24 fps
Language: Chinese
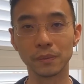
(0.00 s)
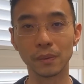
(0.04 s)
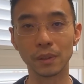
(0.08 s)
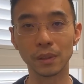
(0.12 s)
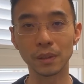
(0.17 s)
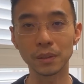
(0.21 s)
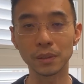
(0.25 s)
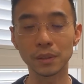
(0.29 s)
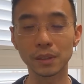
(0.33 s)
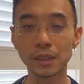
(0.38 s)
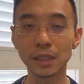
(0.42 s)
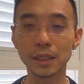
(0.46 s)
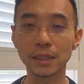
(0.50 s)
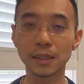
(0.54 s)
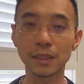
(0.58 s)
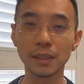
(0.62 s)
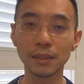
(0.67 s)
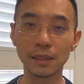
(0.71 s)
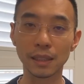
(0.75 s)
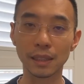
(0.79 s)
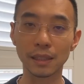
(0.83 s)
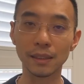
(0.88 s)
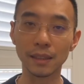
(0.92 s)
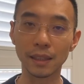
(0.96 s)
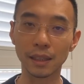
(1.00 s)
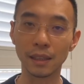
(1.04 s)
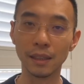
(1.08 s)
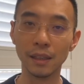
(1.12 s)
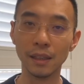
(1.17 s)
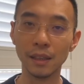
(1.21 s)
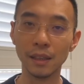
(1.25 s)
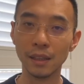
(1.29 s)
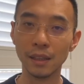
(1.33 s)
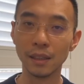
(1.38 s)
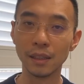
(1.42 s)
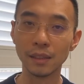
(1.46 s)
就是这些人啊，
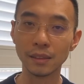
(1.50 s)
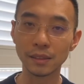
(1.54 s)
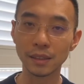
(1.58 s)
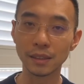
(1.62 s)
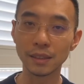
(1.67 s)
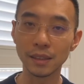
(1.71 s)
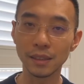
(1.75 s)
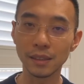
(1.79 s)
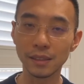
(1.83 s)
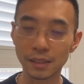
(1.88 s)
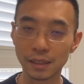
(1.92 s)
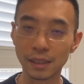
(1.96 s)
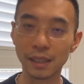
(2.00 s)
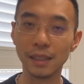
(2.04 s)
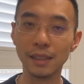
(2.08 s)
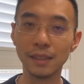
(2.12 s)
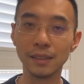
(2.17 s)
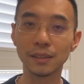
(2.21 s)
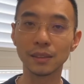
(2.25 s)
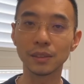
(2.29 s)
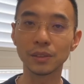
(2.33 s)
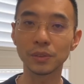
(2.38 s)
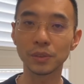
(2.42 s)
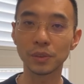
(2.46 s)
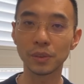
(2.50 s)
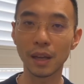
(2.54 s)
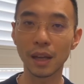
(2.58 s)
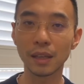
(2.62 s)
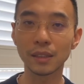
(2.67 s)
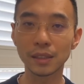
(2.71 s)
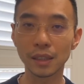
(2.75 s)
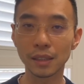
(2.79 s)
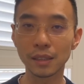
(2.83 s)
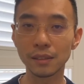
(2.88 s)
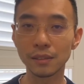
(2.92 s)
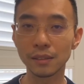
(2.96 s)
这些人虽然
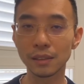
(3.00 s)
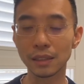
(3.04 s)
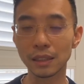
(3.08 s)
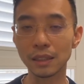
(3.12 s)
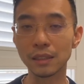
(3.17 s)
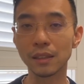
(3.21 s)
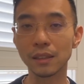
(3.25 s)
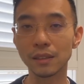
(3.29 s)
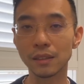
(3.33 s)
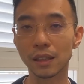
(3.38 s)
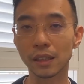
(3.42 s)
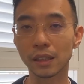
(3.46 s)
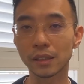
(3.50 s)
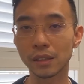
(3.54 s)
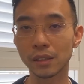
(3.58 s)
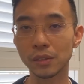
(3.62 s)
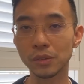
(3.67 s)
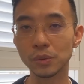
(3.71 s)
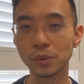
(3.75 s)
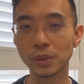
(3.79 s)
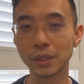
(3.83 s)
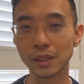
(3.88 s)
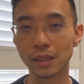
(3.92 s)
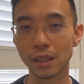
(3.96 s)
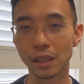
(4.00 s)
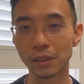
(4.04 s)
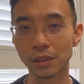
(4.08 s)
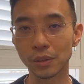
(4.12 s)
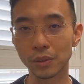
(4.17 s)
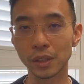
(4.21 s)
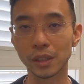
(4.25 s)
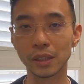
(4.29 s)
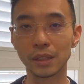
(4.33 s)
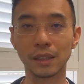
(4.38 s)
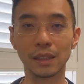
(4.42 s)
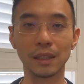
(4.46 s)
真一个个生物性上都
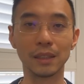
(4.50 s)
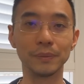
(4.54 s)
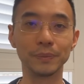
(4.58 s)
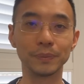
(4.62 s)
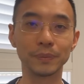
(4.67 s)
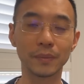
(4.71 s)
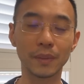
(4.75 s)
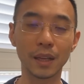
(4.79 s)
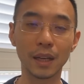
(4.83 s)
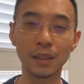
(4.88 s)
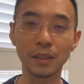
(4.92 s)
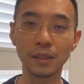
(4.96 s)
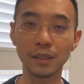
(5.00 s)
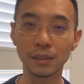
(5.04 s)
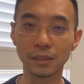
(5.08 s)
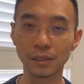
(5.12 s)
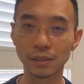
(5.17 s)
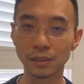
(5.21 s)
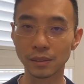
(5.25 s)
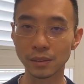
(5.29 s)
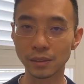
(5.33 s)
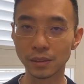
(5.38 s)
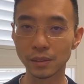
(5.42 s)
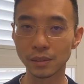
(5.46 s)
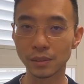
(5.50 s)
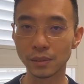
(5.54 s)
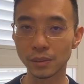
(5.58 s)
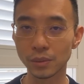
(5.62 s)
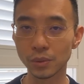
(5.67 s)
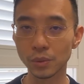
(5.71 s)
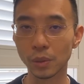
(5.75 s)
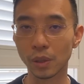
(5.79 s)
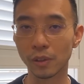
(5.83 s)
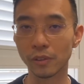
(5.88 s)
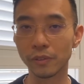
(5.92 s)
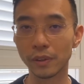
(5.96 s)
是人，但是
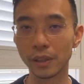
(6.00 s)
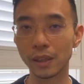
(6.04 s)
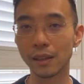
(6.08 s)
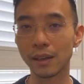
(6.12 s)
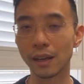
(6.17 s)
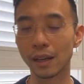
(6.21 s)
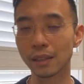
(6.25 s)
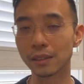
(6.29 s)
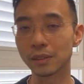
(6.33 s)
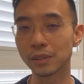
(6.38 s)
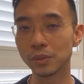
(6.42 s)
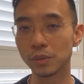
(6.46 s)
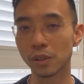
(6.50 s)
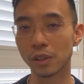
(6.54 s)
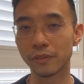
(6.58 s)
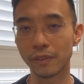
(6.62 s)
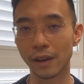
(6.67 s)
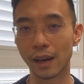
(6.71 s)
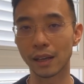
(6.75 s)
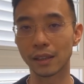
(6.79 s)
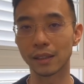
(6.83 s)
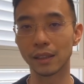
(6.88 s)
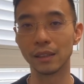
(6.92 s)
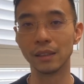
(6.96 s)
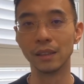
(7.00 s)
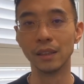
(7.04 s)
作风啊做法上